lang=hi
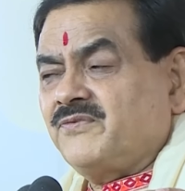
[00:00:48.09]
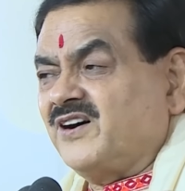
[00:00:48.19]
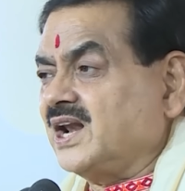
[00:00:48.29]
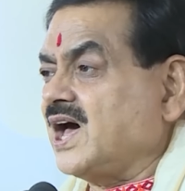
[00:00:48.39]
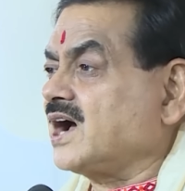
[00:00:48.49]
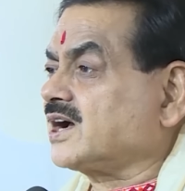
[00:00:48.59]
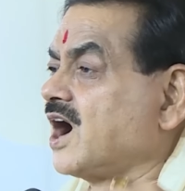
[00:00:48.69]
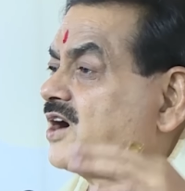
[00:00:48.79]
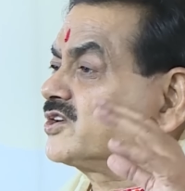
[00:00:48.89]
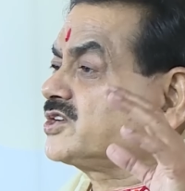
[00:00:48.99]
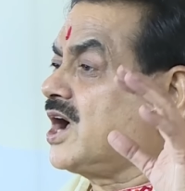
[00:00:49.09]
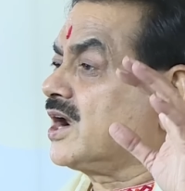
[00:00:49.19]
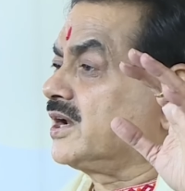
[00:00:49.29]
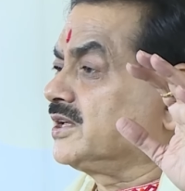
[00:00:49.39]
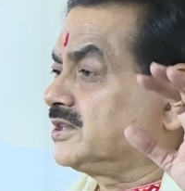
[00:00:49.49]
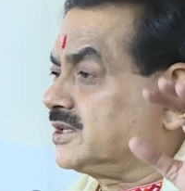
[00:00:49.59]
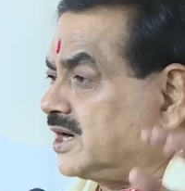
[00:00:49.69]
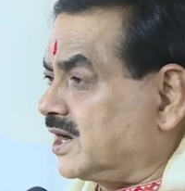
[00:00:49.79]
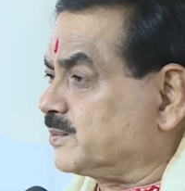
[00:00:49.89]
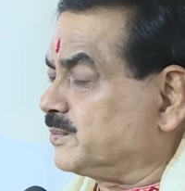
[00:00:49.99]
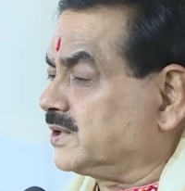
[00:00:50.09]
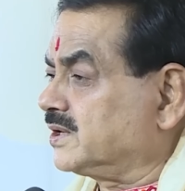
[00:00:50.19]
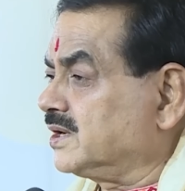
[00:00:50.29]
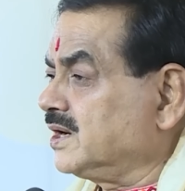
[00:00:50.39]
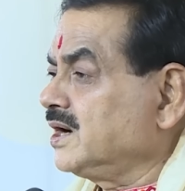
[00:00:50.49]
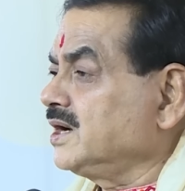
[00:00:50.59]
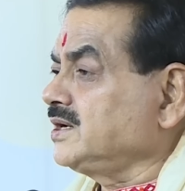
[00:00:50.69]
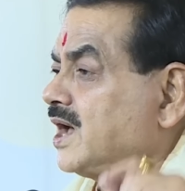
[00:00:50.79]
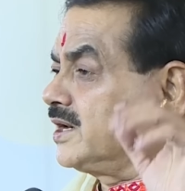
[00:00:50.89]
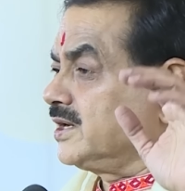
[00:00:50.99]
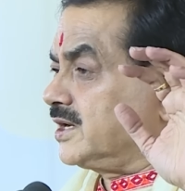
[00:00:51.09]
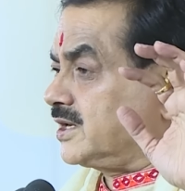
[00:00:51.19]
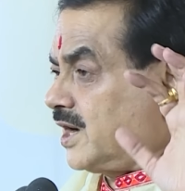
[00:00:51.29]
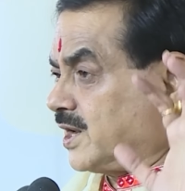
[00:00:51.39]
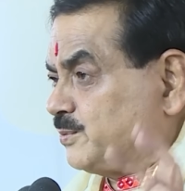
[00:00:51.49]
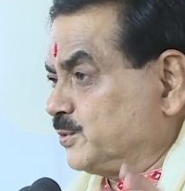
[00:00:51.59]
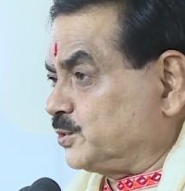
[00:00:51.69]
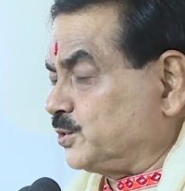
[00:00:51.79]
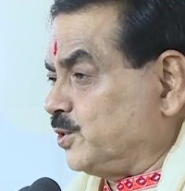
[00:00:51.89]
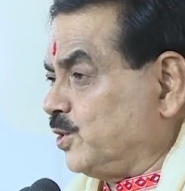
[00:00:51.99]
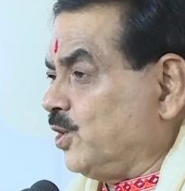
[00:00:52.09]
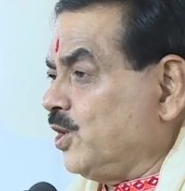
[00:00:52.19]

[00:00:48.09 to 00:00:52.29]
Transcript: फलाकांक्षा रहित कर्म यानी कर्म तो हो